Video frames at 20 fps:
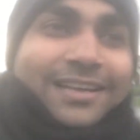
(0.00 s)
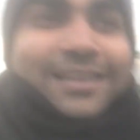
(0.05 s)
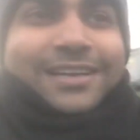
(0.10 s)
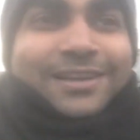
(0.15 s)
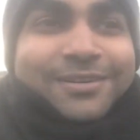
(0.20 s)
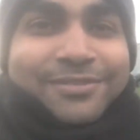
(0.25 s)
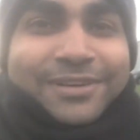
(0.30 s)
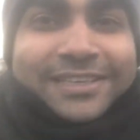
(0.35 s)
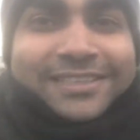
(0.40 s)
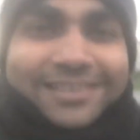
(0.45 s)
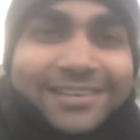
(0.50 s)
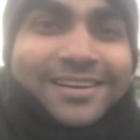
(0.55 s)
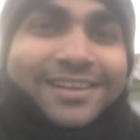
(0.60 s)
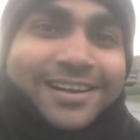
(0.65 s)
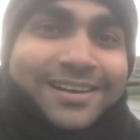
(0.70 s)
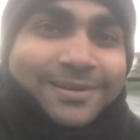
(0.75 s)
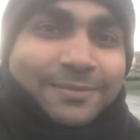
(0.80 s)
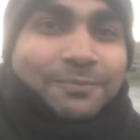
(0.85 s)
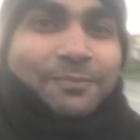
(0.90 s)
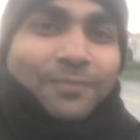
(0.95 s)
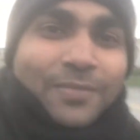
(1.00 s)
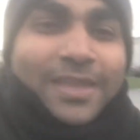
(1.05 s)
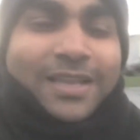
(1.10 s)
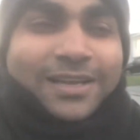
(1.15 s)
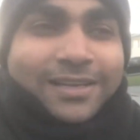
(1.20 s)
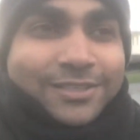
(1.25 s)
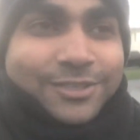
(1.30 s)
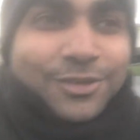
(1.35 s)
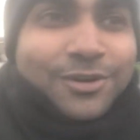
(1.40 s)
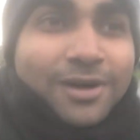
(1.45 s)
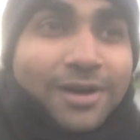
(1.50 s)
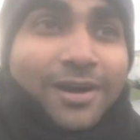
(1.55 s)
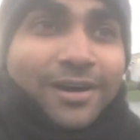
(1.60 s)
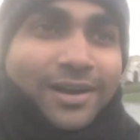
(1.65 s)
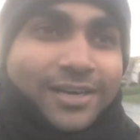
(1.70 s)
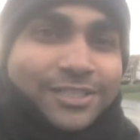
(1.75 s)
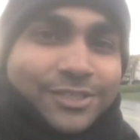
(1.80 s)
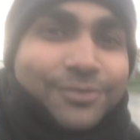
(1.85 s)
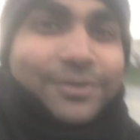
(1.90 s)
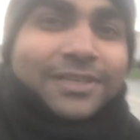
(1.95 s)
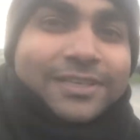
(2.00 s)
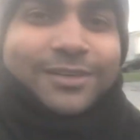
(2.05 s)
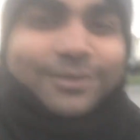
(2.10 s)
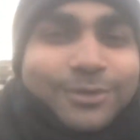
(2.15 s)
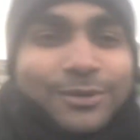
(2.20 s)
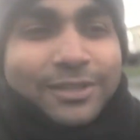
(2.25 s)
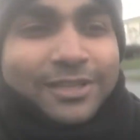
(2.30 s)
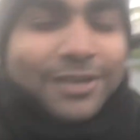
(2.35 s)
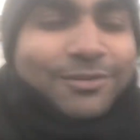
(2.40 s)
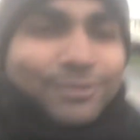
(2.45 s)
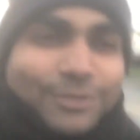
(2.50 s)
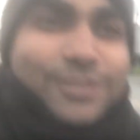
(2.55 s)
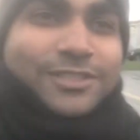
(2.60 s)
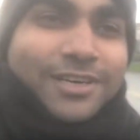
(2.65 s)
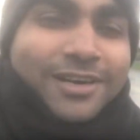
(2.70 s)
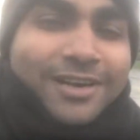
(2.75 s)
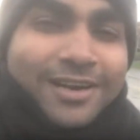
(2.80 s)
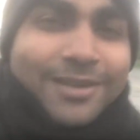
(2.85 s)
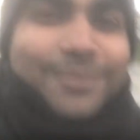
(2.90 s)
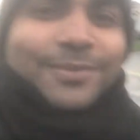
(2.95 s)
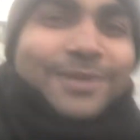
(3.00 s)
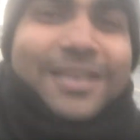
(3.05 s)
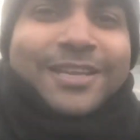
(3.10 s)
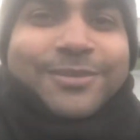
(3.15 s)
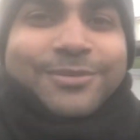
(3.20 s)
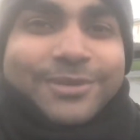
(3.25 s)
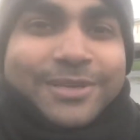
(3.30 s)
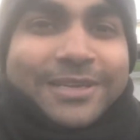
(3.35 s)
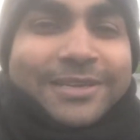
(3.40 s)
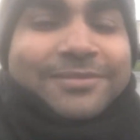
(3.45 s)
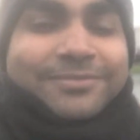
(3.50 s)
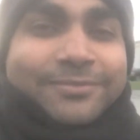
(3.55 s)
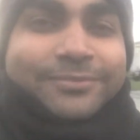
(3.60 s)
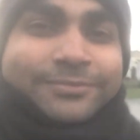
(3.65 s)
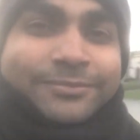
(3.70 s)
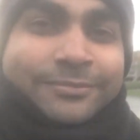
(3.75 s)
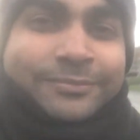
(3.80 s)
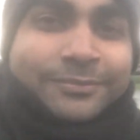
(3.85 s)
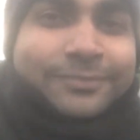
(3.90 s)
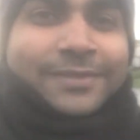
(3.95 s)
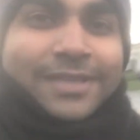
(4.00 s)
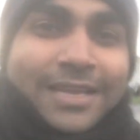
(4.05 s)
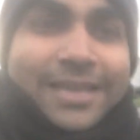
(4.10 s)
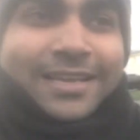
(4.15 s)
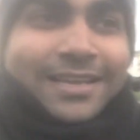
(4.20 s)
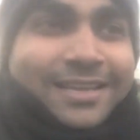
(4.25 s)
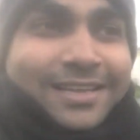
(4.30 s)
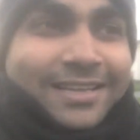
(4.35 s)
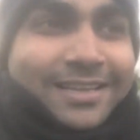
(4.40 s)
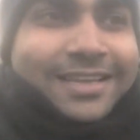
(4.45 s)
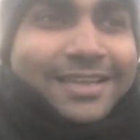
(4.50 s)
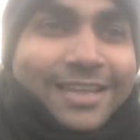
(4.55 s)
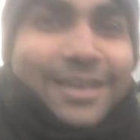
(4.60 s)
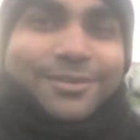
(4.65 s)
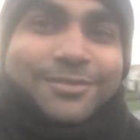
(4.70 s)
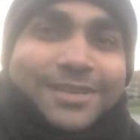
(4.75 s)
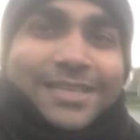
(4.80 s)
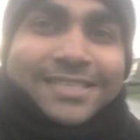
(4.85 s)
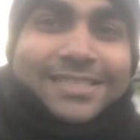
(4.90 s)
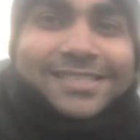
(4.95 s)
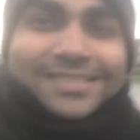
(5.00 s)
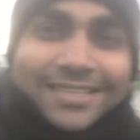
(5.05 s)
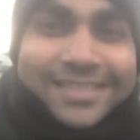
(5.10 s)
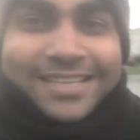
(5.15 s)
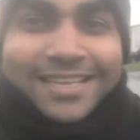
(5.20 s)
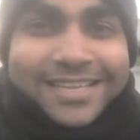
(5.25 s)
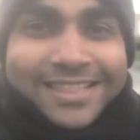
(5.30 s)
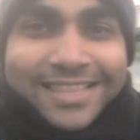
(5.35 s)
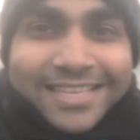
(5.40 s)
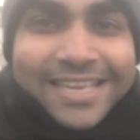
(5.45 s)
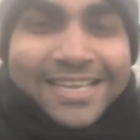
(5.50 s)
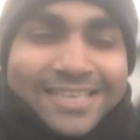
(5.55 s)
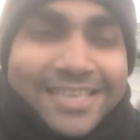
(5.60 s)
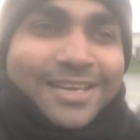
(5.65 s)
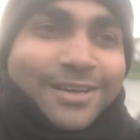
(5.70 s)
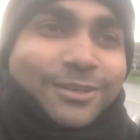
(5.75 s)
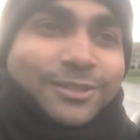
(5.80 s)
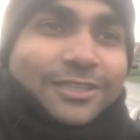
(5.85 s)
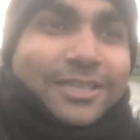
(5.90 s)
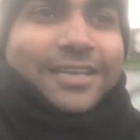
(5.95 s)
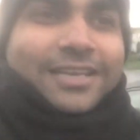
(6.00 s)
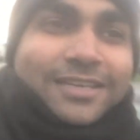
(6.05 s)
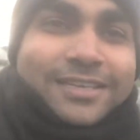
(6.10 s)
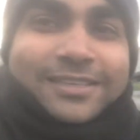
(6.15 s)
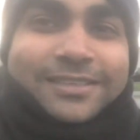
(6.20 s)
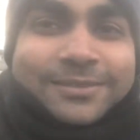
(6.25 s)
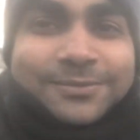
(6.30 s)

विंटर जो हार्श विंटर होती हैं वो स्टार्ट भी नहीं हुई हैं एनीवेज देखते हैं क्या होता है आगे